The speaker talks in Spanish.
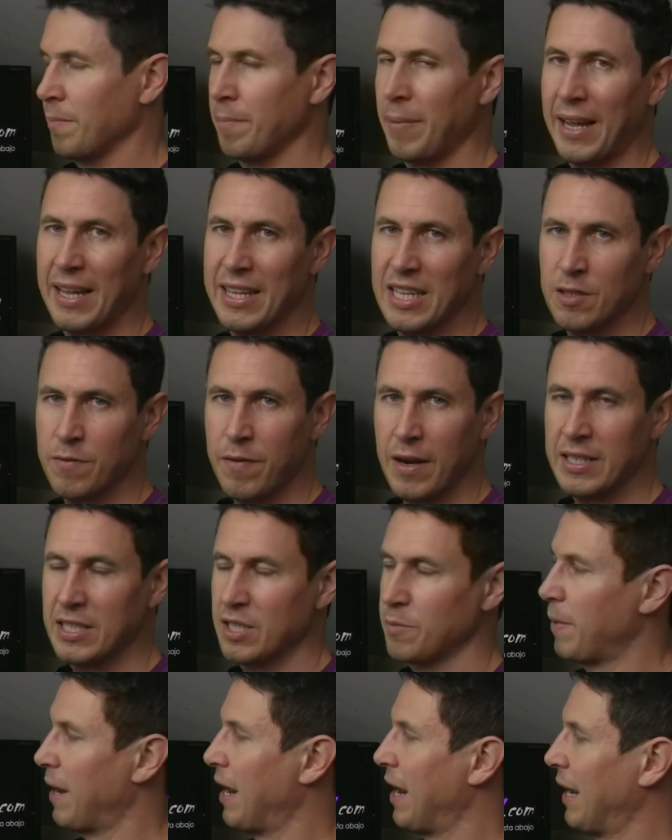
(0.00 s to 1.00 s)
pequeñas
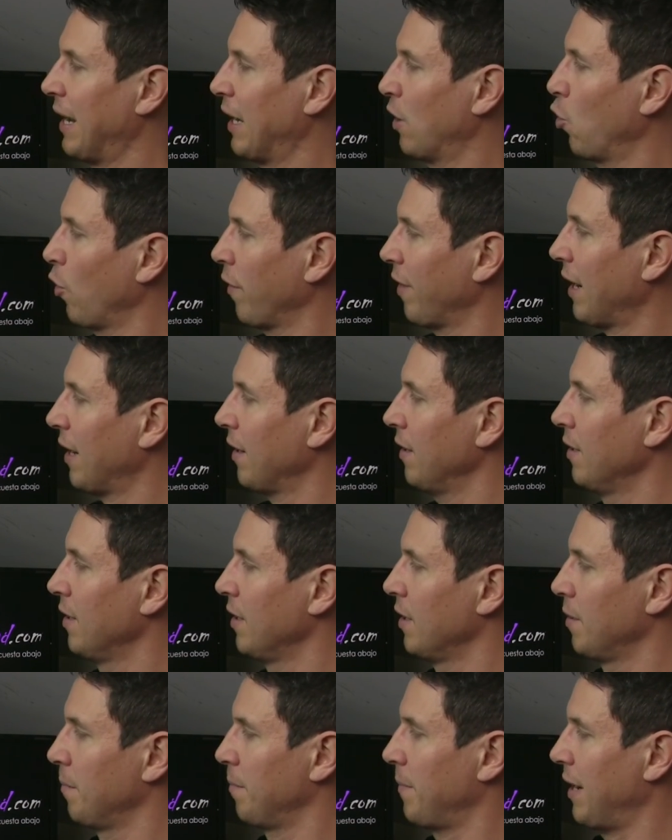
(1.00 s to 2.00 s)
frases para recordar
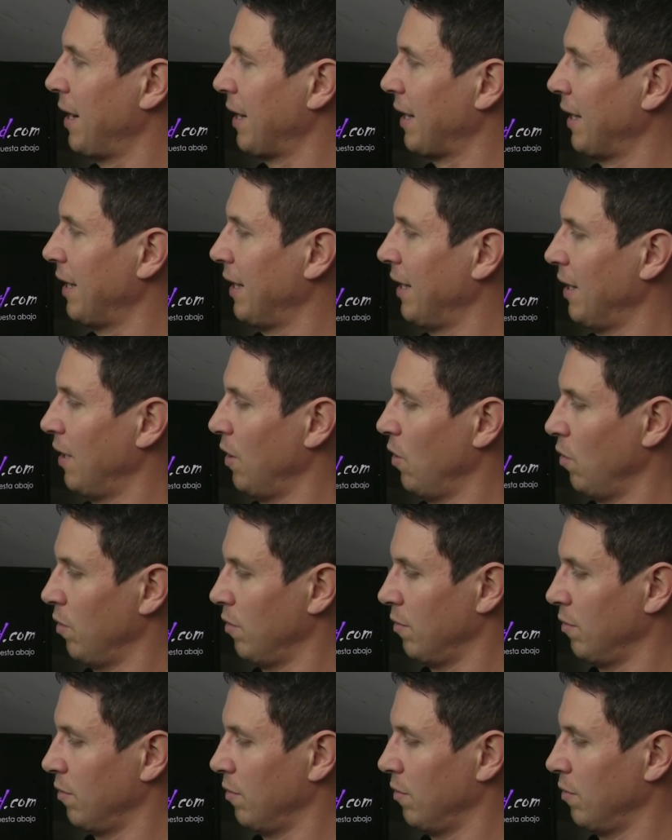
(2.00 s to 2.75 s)
para que,